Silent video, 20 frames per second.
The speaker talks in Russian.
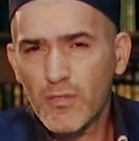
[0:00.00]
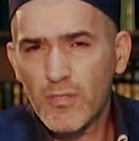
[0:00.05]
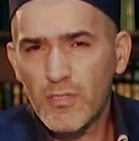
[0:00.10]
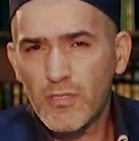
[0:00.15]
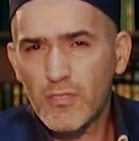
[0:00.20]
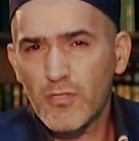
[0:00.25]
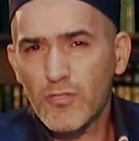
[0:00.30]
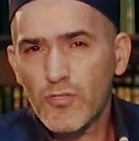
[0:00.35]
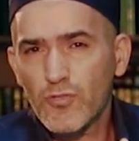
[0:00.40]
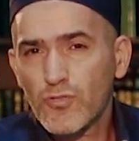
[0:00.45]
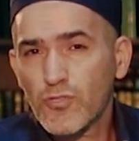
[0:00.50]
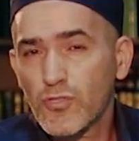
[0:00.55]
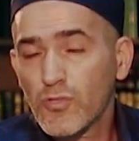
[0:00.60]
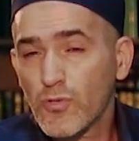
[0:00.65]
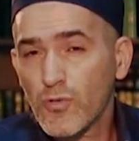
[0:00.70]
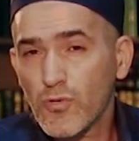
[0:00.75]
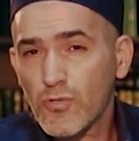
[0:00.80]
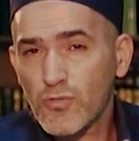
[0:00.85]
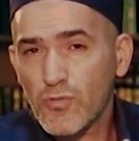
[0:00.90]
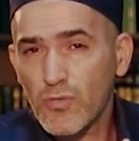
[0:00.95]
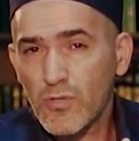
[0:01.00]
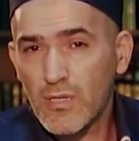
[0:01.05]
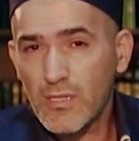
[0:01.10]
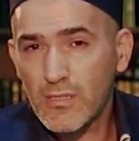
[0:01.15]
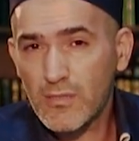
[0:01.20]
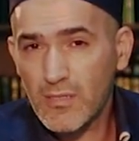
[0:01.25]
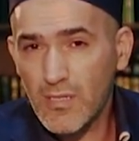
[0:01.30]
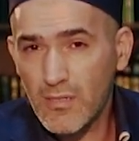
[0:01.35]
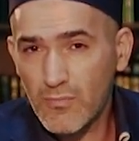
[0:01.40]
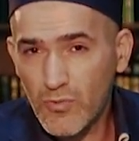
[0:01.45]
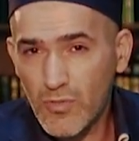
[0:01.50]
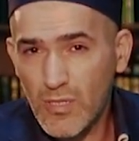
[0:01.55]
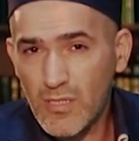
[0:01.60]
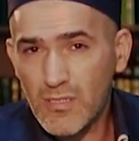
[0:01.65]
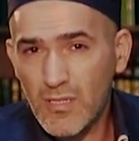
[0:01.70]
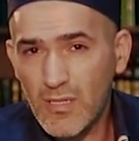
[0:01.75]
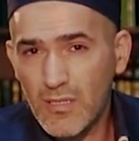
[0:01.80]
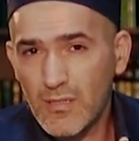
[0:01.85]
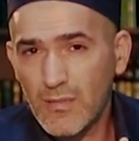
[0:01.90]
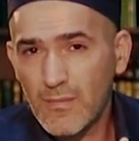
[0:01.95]
1400 лет тому
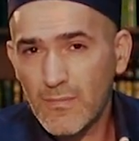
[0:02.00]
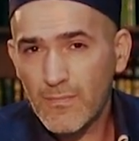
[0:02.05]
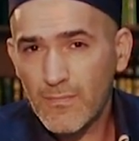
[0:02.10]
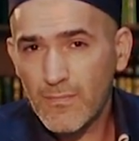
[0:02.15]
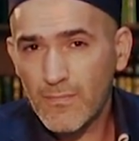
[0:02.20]
назад.